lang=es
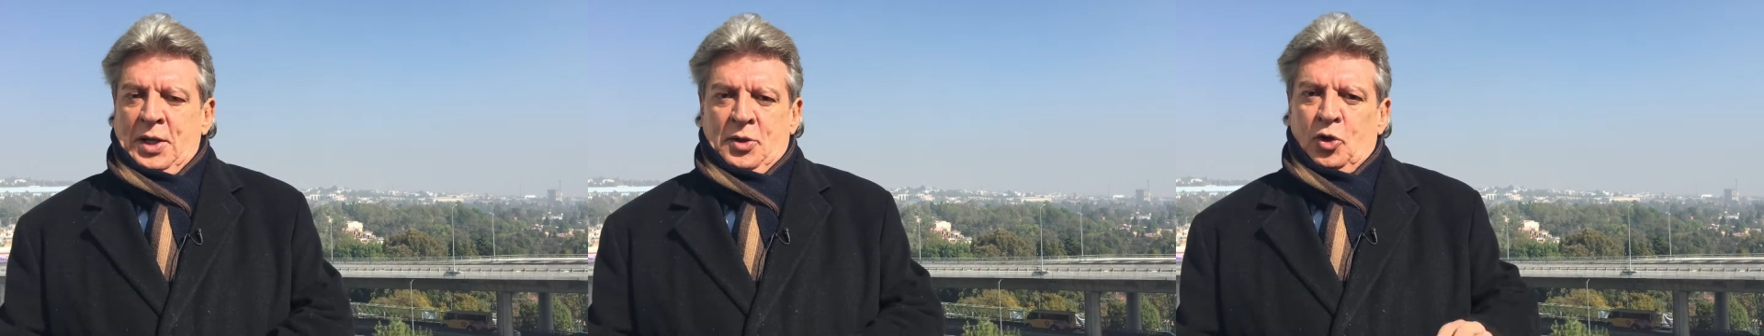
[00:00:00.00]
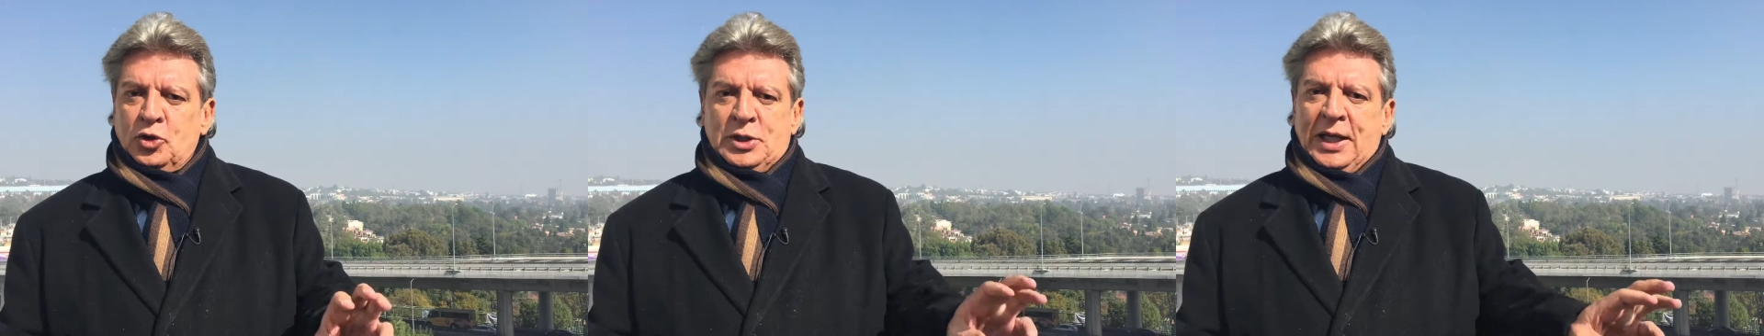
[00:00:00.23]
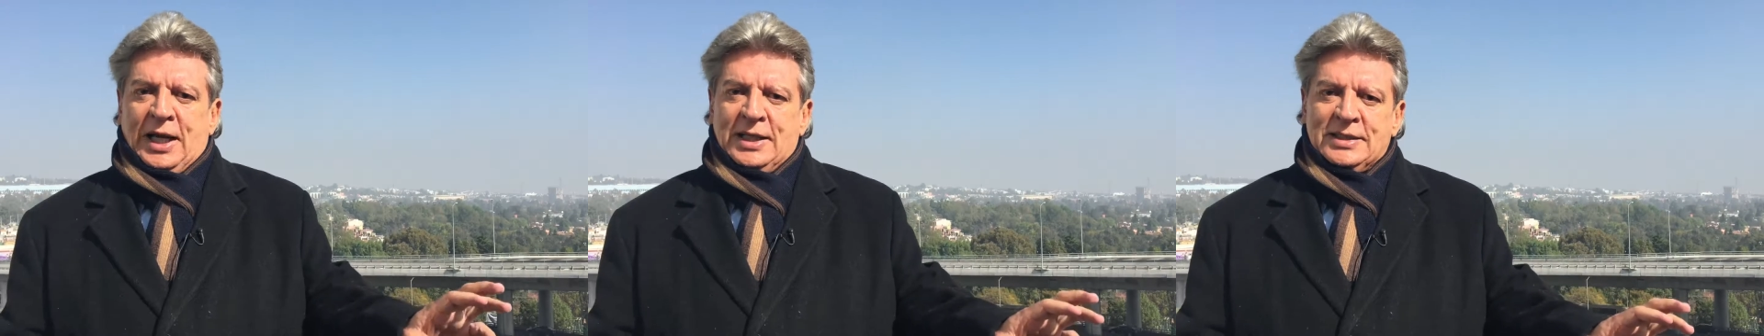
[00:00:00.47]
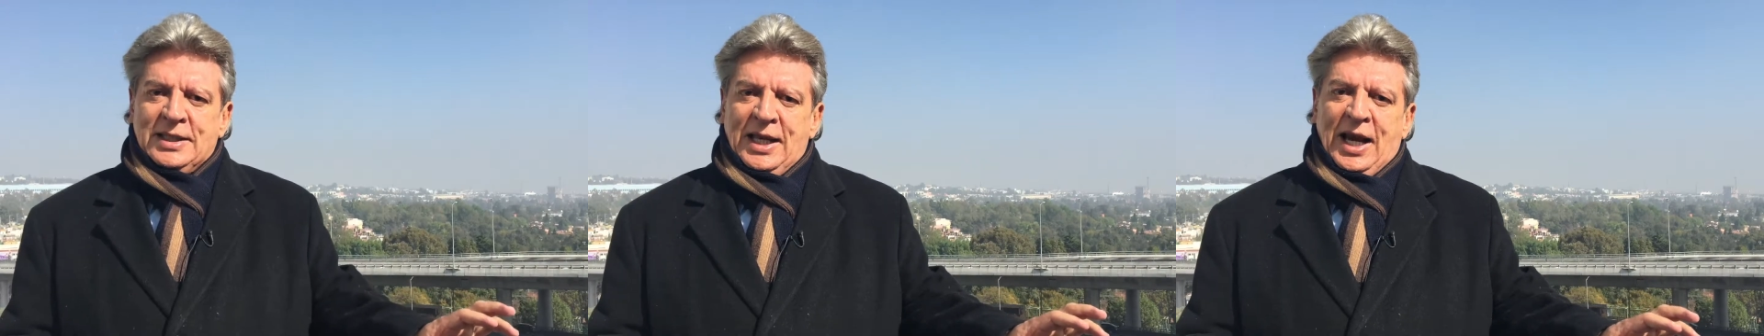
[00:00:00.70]
no se
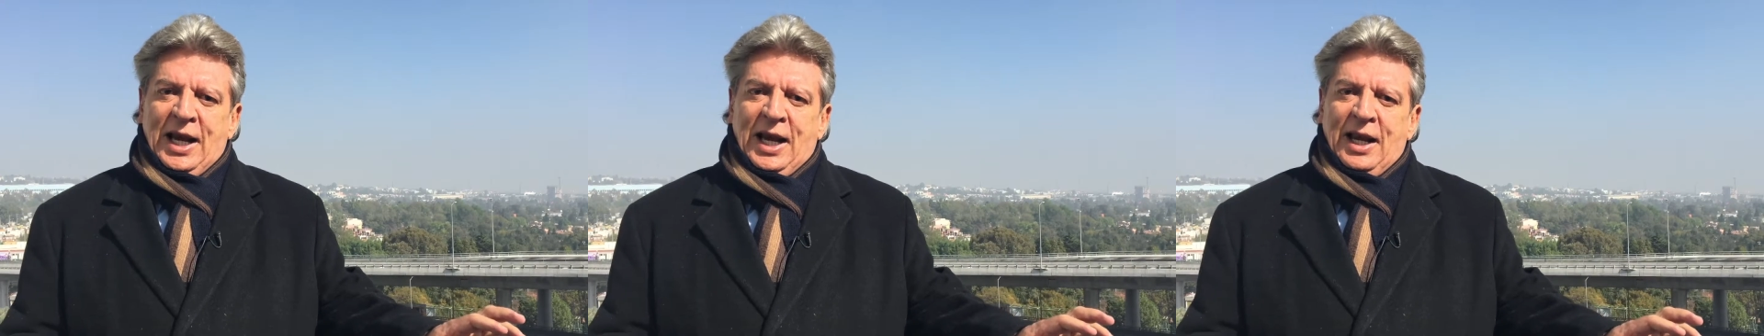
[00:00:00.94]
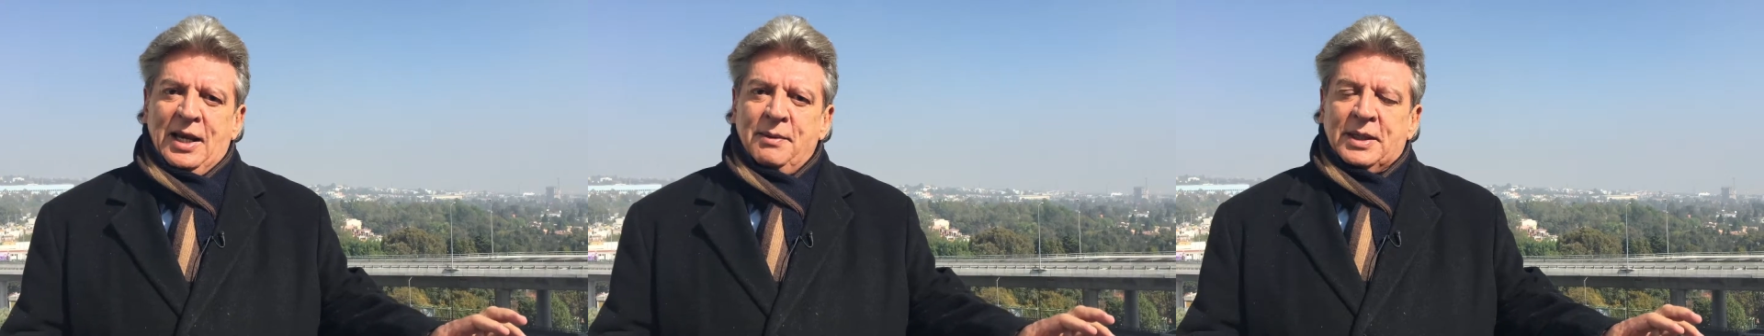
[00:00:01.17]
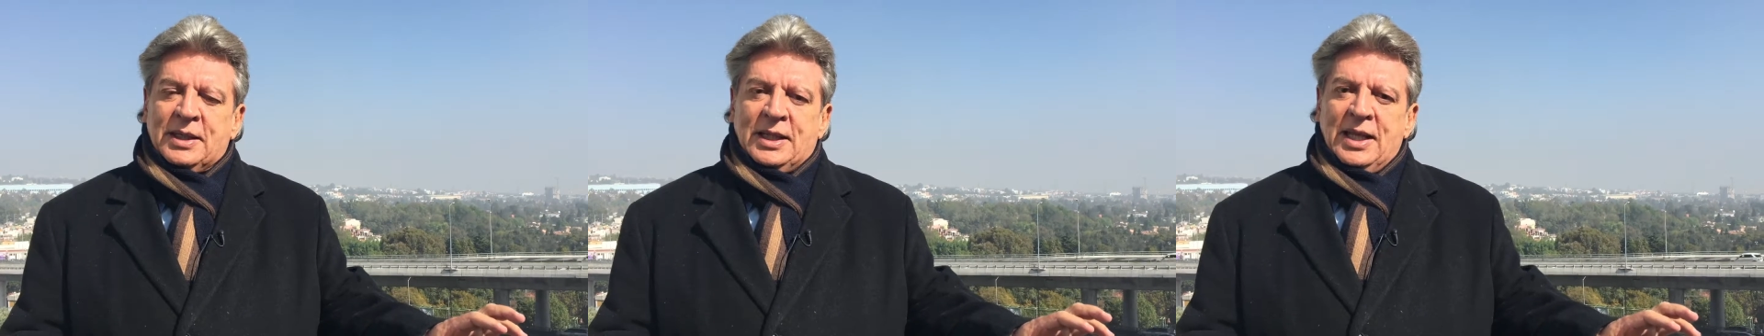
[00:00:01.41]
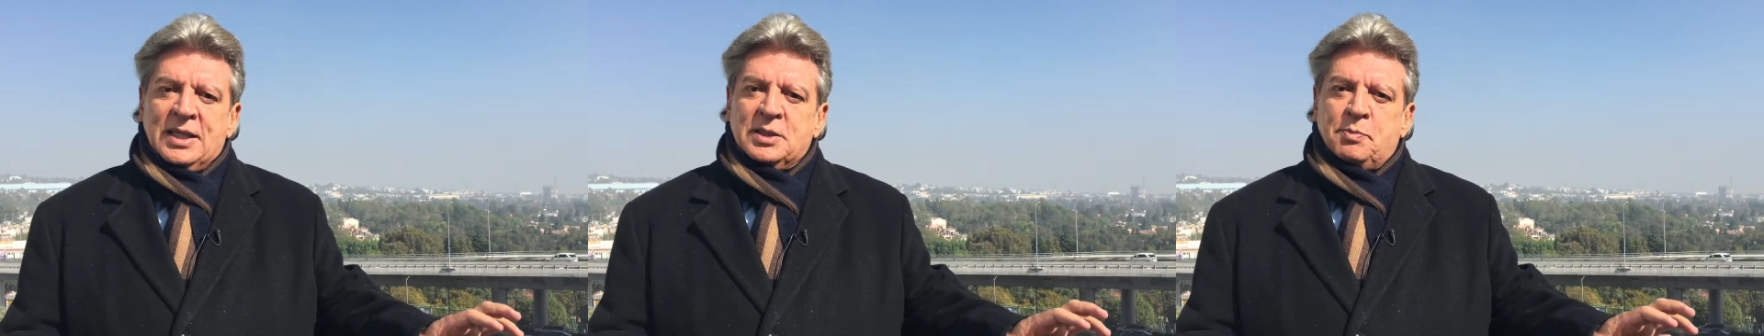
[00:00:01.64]
cancela la
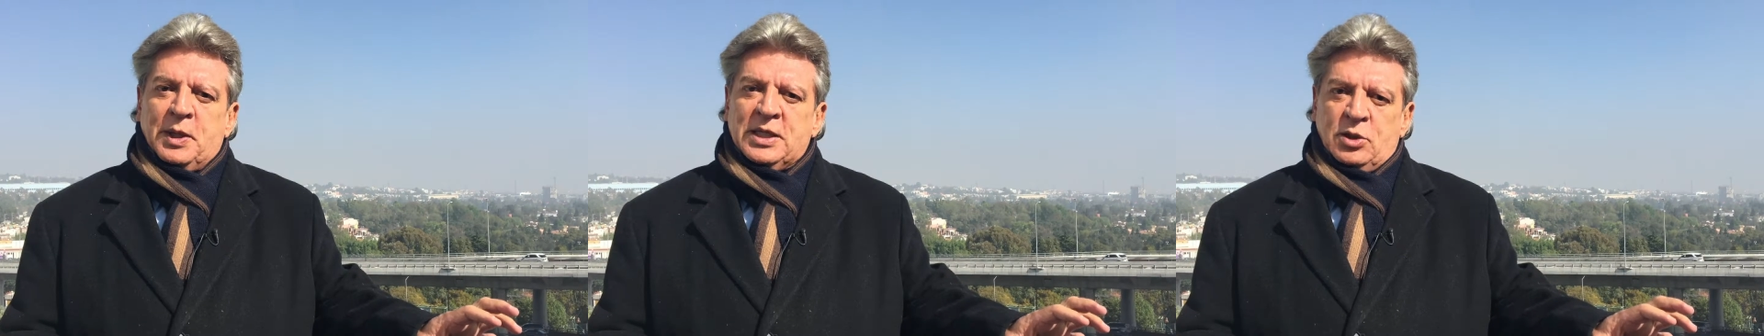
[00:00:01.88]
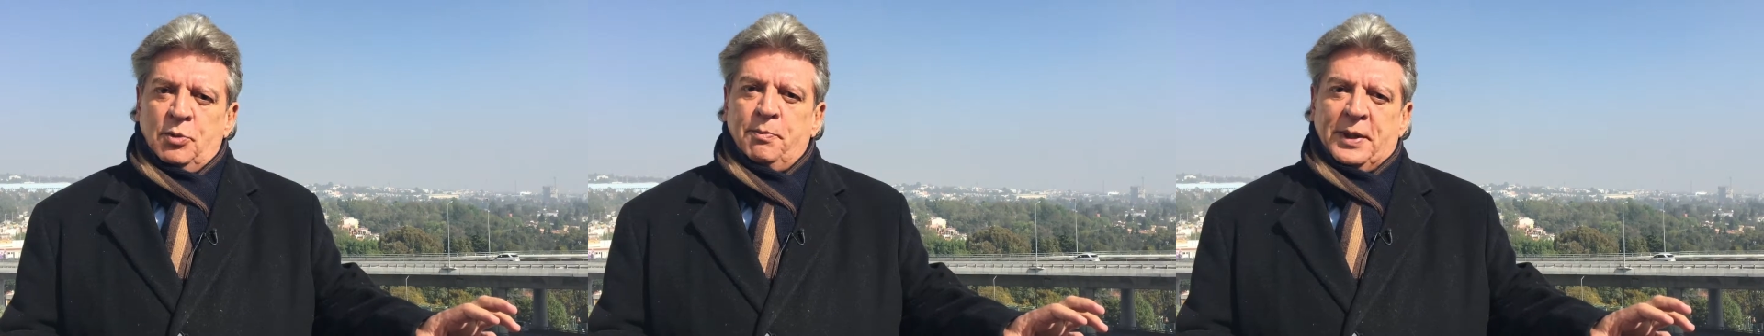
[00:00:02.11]
libertad de expresión